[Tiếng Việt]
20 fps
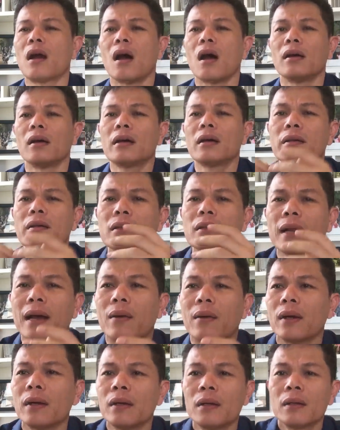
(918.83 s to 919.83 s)
họ như thế
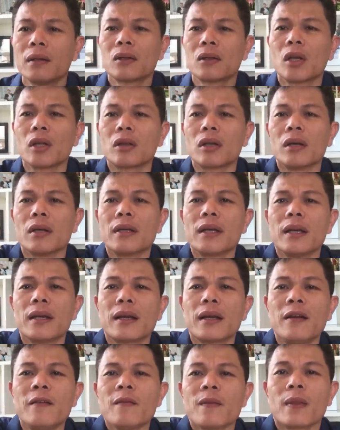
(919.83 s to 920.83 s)
nào thì tự
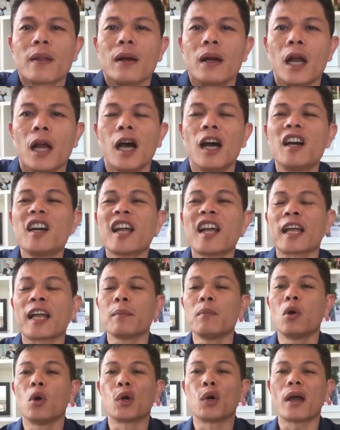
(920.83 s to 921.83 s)
nhiên á lỡ ngay
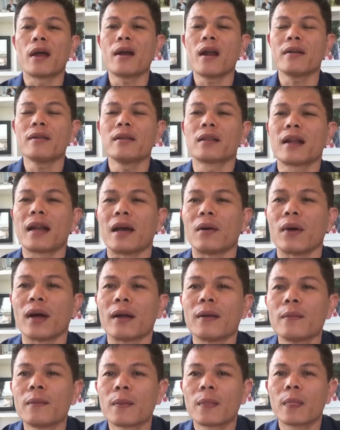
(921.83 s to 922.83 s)
cái mùa đó nó như thế nào
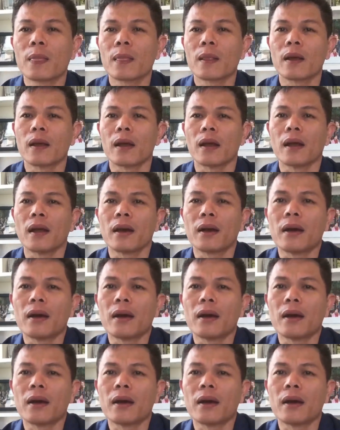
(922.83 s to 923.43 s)
ạ à?